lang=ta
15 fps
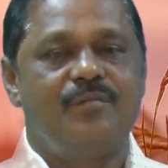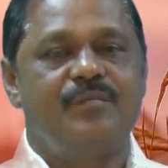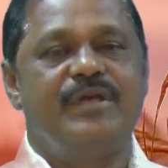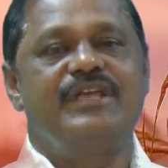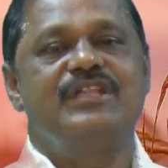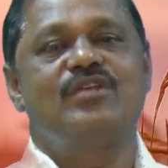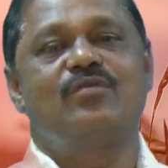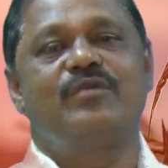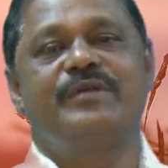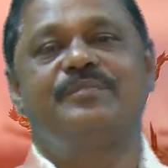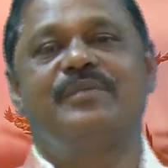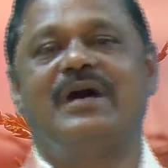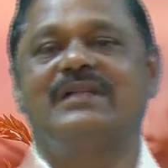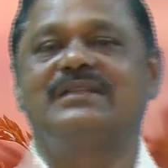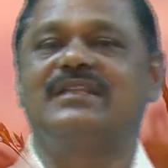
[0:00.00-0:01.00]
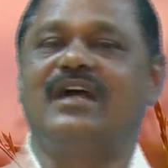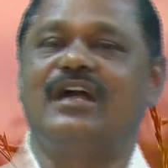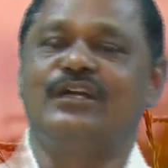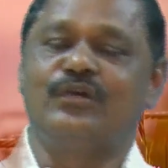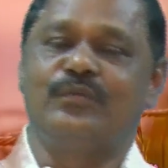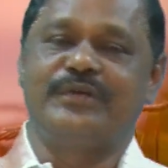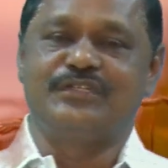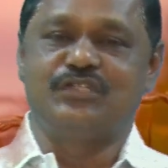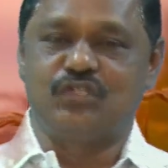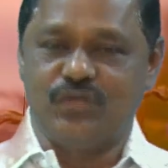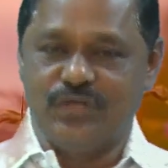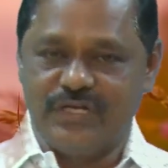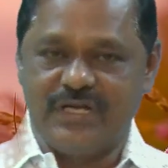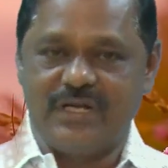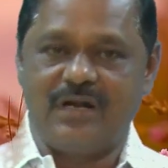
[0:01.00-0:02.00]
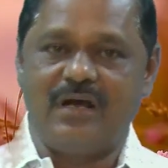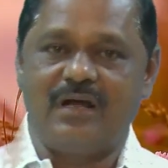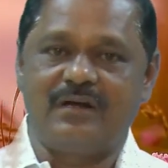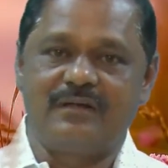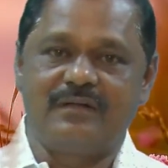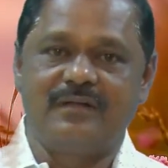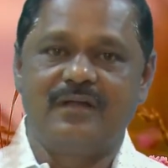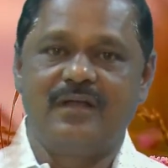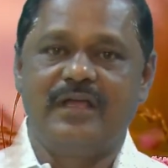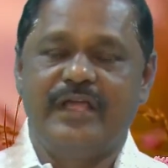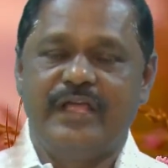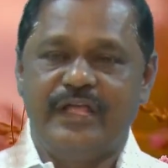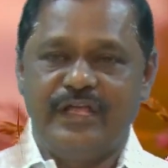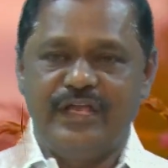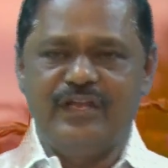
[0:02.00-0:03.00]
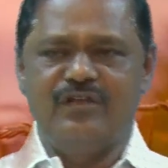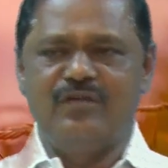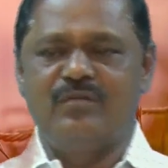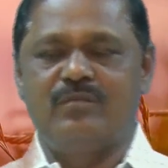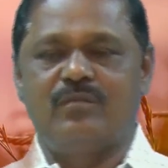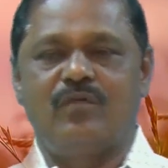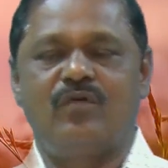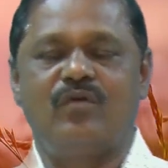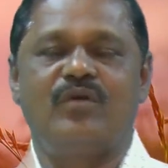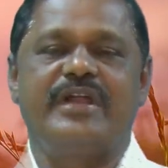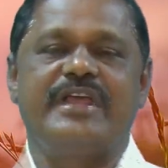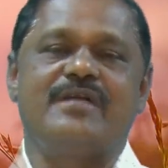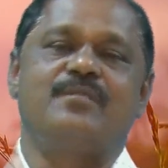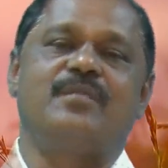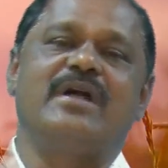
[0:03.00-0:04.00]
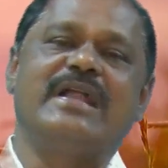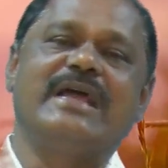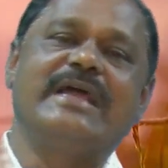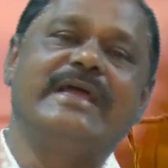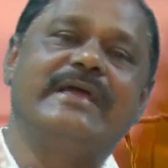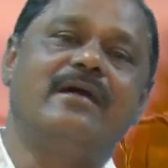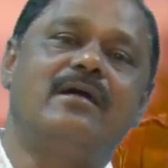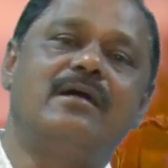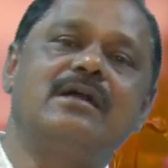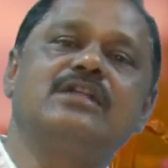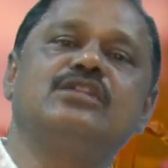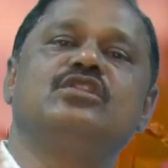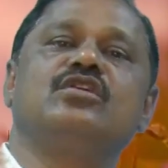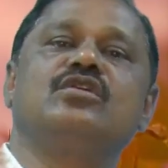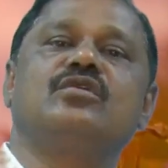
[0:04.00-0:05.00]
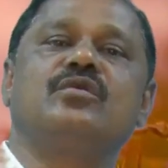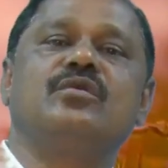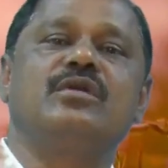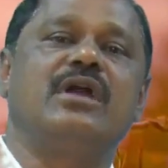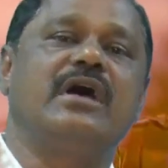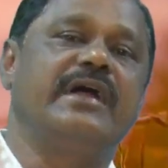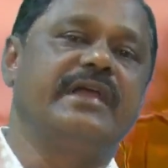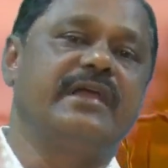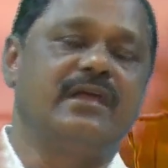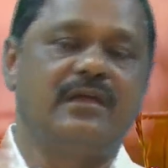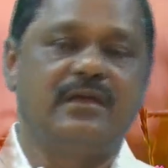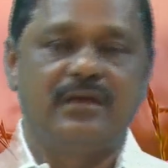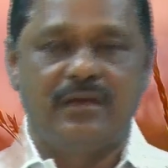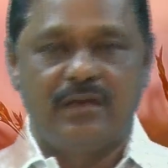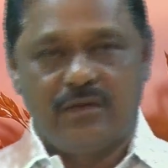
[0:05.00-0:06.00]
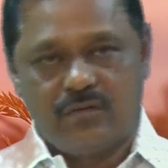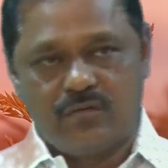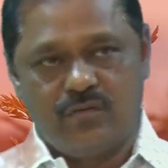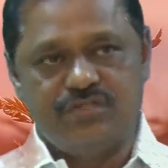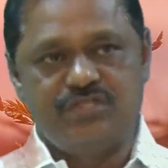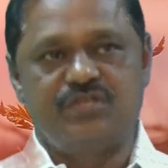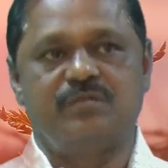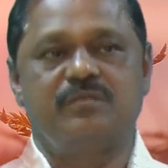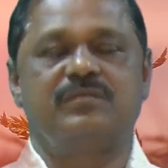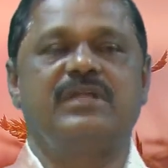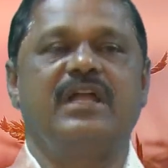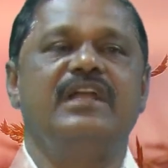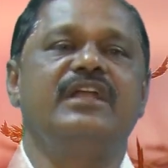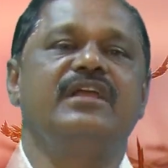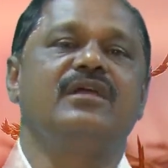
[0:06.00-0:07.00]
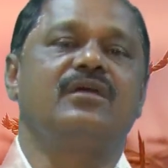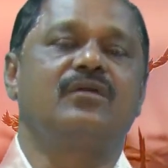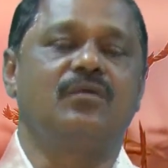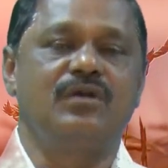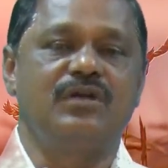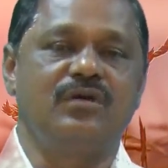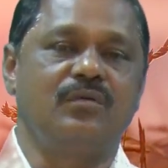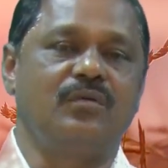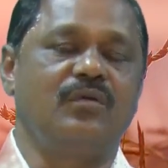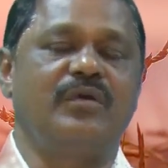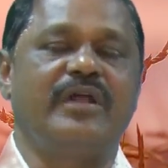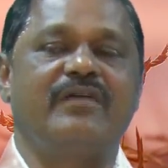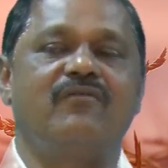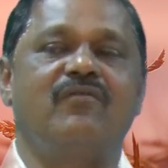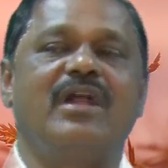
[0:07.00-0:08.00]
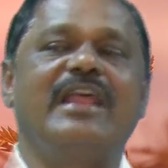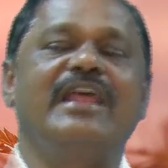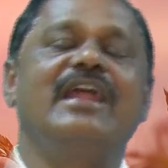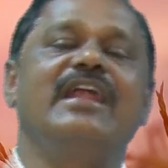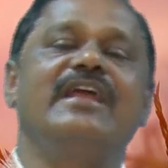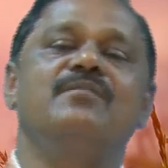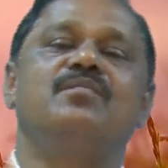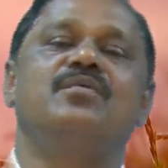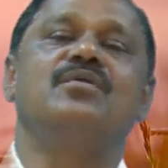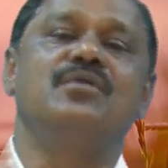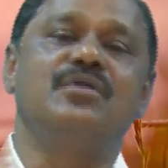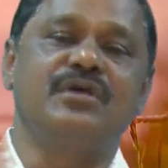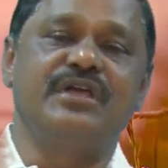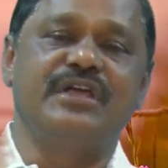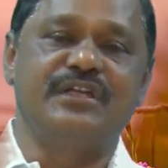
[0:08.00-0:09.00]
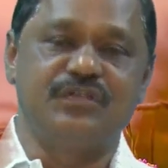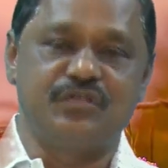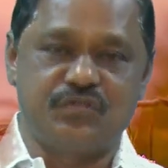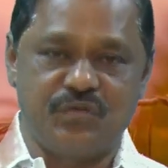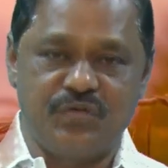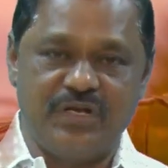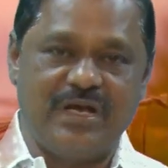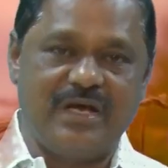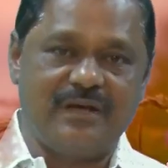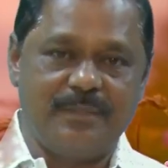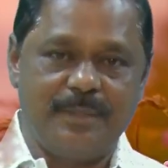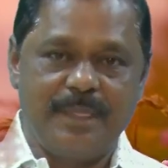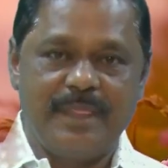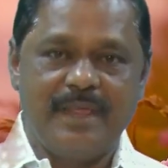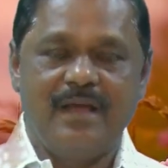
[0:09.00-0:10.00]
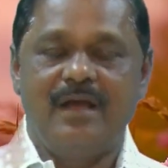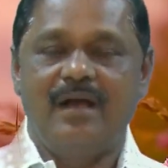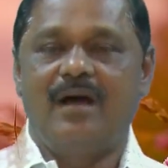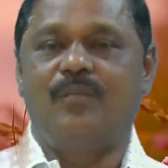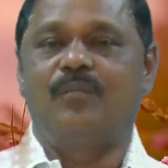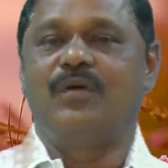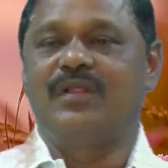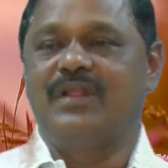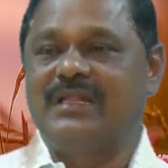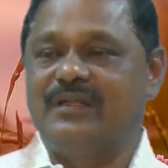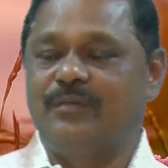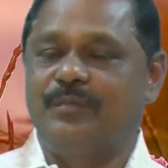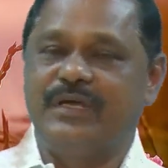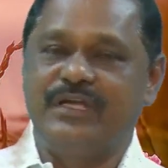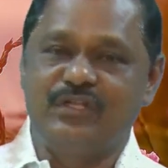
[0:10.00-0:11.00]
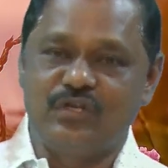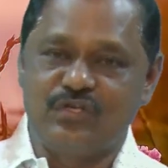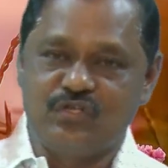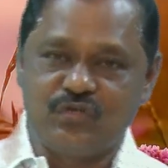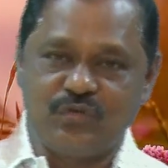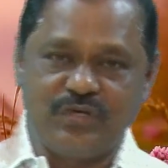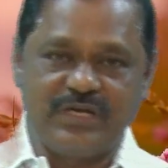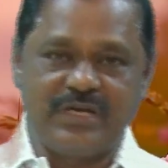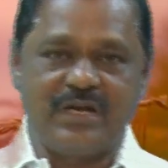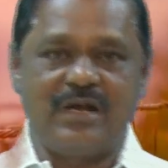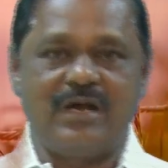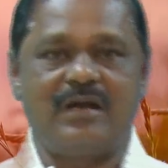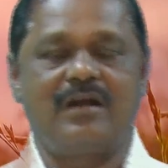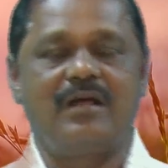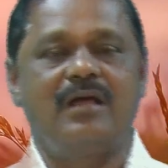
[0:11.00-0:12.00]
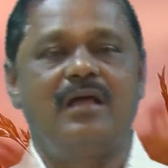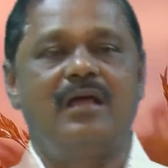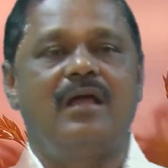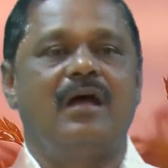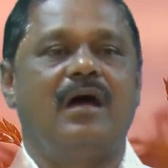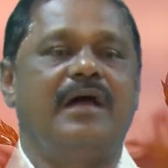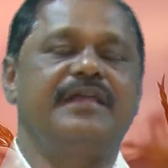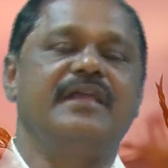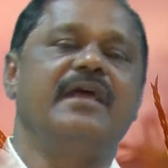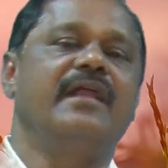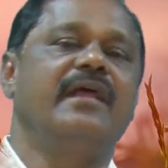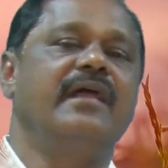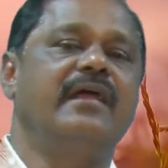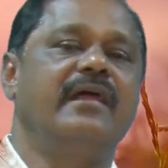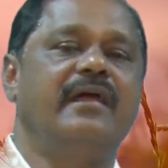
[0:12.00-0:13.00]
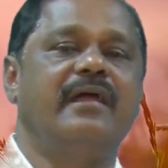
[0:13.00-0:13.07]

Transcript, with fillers: பேதுருவை பார்த்து ஆண்டவர் சொல்லுகிறார் இன்னும் உன்னுடைய படகை ஆழத்திற்குள்ளாய் கொஞ்சம் தள்ளி கொண்டு உன்னுடைய வலைகளை போடு என்று சொன்னார் அப்பொழுது அந்த பேதுரு சொல்லுகிறார் ஐயரே